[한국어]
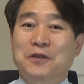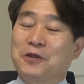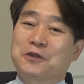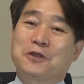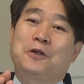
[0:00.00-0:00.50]

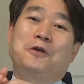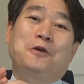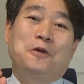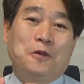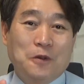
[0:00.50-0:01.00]
거기서
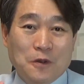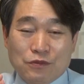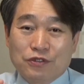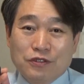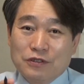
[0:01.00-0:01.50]

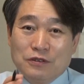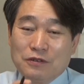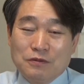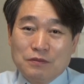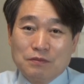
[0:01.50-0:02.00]

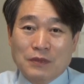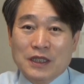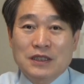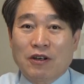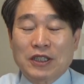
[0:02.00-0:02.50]
무슨
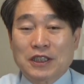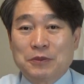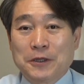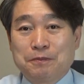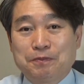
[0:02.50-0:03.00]
말이
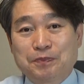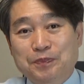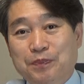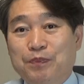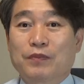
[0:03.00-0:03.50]
나왔냐면
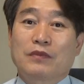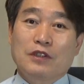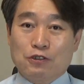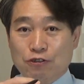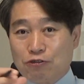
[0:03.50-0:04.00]

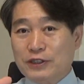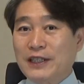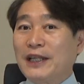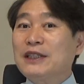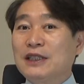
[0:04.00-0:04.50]

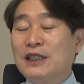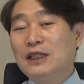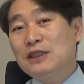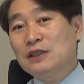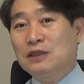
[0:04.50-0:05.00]
중국의
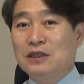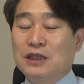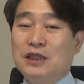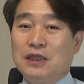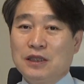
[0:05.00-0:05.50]

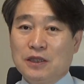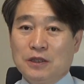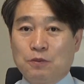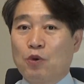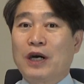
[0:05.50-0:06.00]
네티즌들이
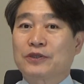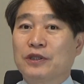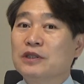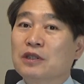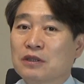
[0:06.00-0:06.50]
모아서
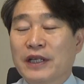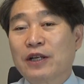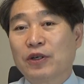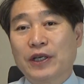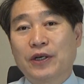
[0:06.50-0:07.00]
의견을
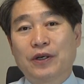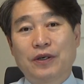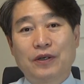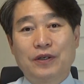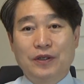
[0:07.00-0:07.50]
낸 거예요.
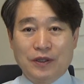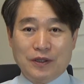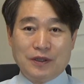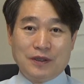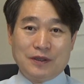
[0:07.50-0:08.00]

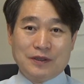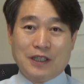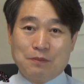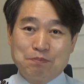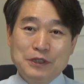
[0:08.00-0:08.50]

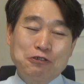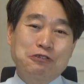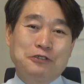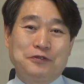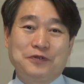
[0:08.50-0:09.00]
자,
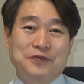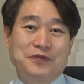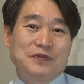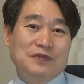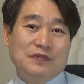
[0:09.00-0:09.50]
미국은
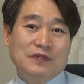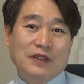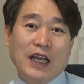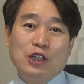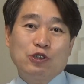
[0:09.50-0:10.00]

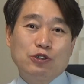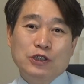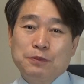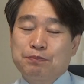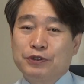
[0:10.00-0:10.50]
때리고
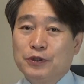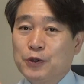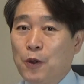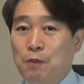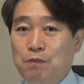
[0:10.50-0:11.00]

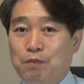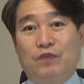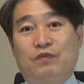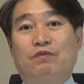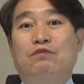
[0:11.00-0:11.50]
싶은 놈
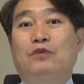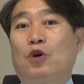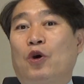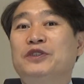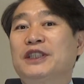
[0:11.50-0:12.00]

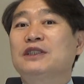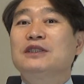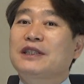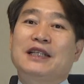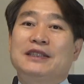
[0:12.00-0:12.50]

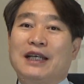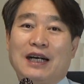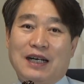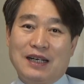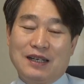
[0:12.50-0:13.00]
언제든 때린다.
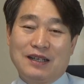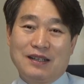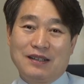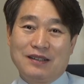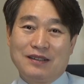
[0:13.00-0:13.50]

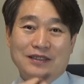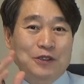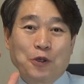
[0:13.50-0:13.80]
자,